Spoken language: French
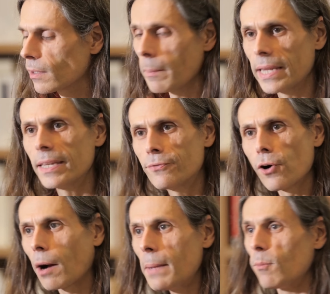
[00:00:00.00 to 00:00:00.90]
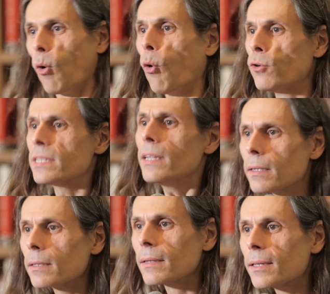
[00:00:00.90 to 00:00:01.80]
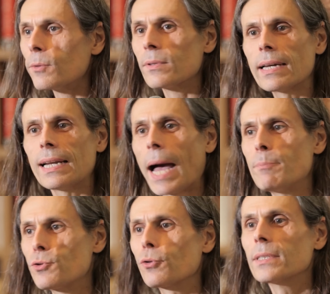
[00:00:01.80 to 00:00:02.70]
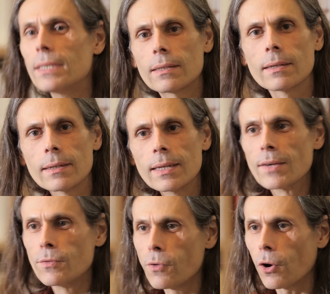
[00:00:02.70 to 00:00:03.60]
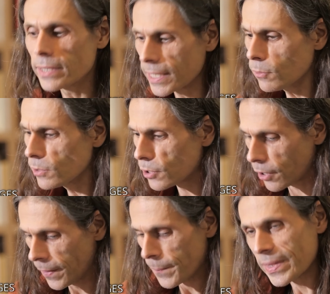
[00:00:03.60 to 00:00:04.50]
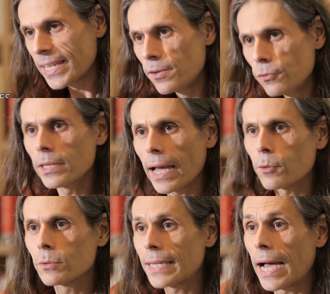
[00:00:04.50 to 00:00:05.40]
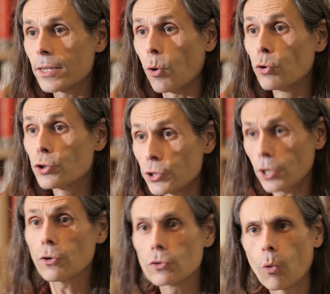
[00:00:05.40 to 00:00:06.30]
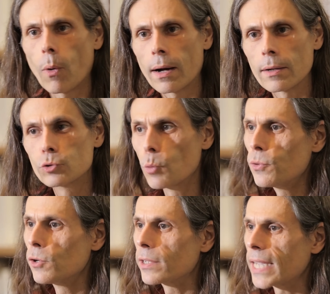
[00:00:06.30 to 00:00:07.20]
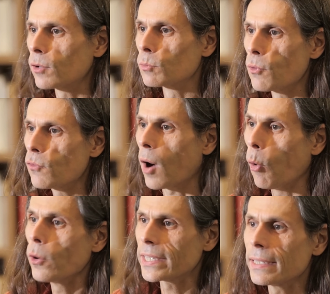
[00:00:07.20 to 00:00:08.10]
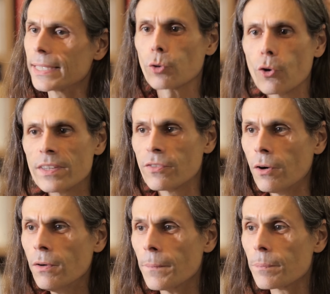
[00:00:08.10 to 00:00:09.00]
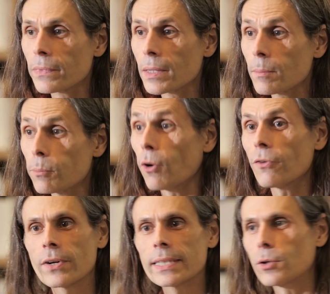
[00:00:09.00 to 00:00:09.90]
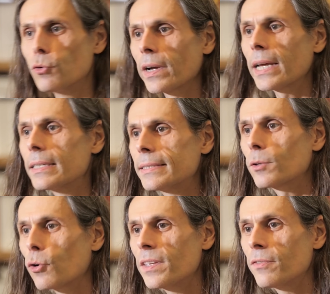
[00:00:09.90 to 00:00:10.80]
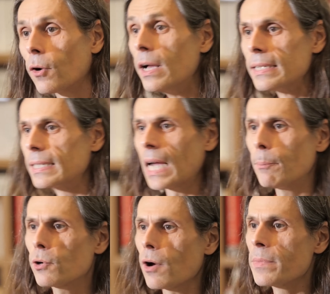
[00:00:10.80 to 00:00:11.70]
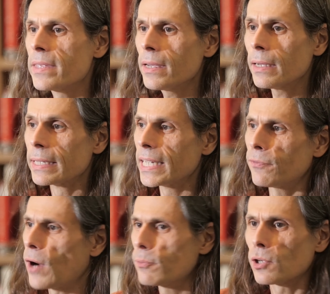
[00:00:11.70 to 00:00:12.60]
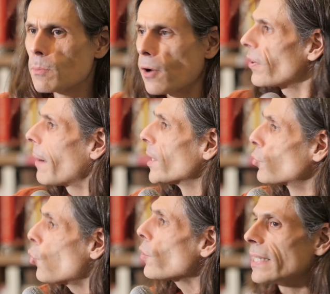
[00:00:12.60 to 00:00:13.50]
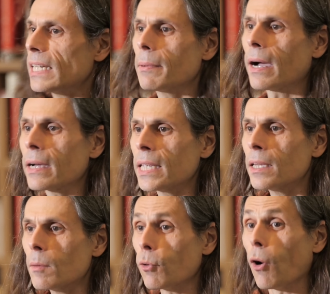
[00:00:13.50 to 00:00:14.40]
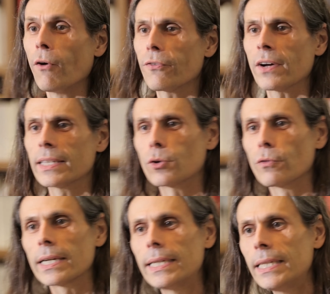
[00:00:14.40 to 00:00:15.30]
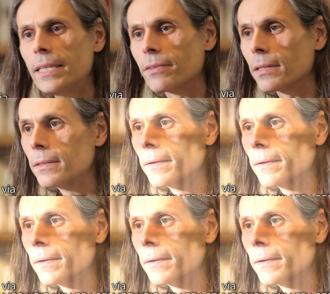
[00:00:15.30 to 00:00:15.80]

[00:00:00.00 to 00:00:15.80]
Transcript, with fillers: Non mais il faut quand même oser une telle absurdité Vous vous rendez compte qu'il voudrait qu'on aille au seul endroit depuis lequel on ne peut voir aucun être vivant pour enfin découvrir les êtres vivants. C'est un peu comme dire il faut absolument fermer toutes les librairies pour enfin découvrir les livres.